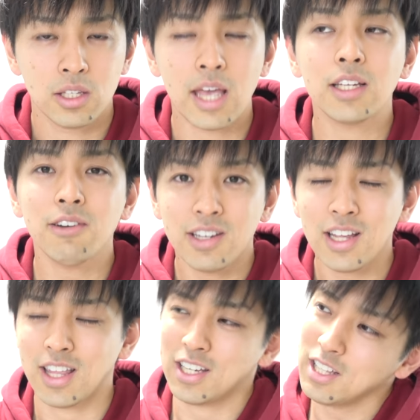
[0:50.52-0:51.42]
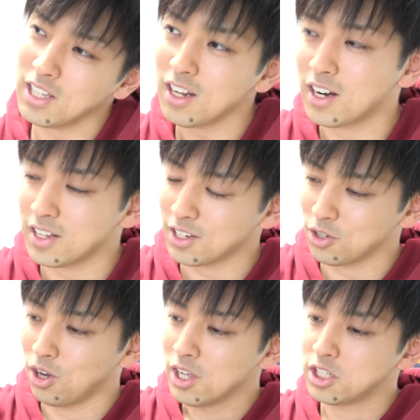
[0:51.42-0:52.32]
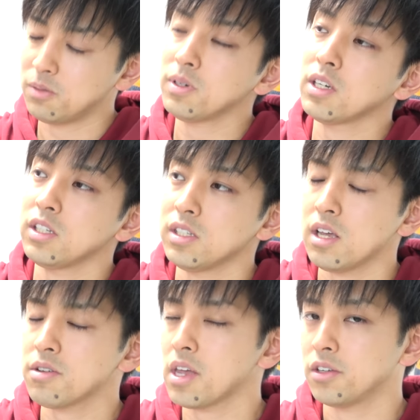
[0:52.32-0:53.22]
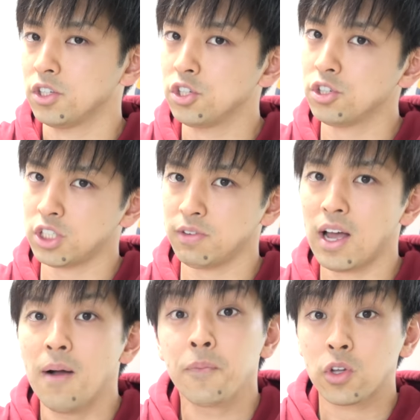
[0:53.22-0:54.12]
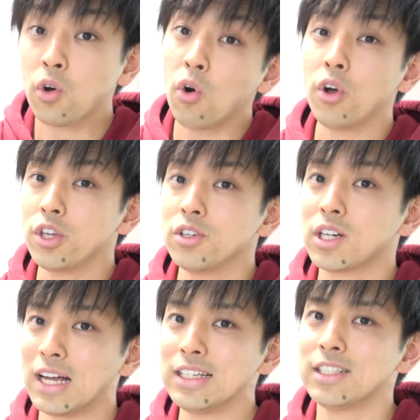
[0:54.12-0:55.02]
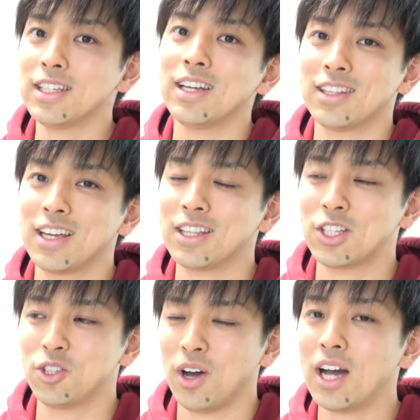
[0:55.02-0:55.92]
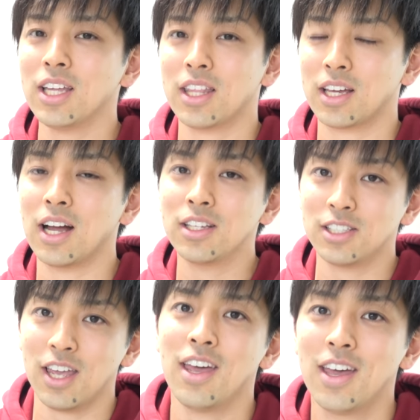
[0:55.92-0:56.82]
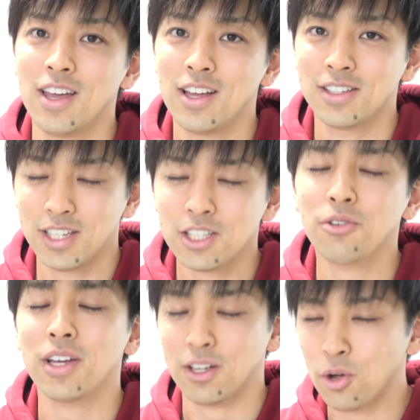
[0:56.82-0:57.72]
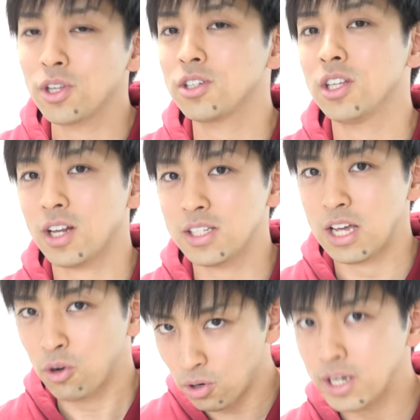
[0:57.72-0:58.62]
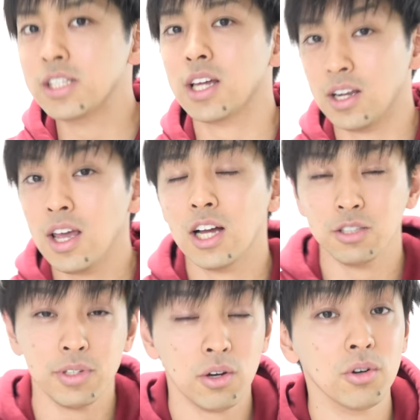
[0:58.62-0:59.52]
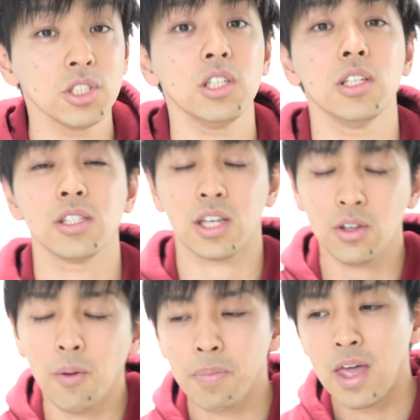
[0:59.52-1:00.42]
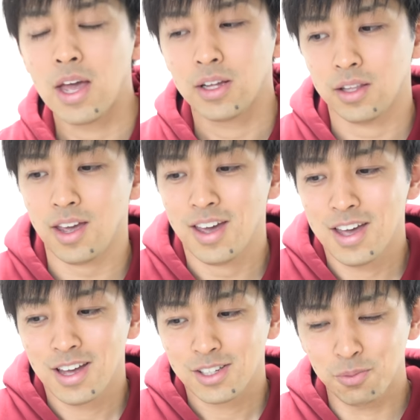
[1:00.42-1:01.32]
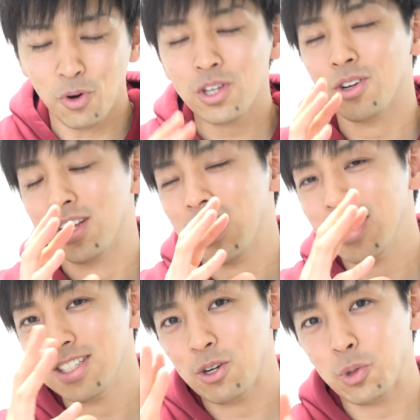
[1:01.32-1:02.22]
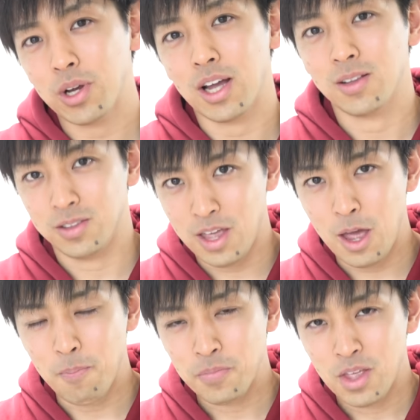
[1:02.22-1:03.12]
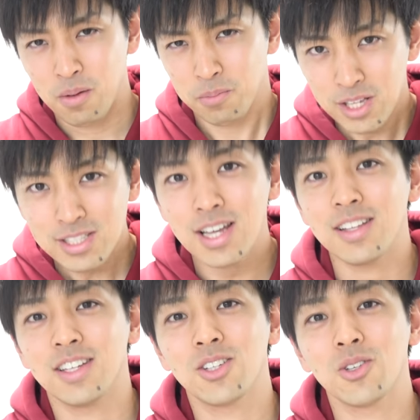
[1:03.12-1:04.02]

敵はね、敵って言ったらあれだけど、自分が実際受ける入試はこういう感じなんだっていうのを肌で感じて、ぜひそれは取り組んでください。今月からね、始めてほしいんですけど。で、もう一個ね、大事なことがあって、皆さんに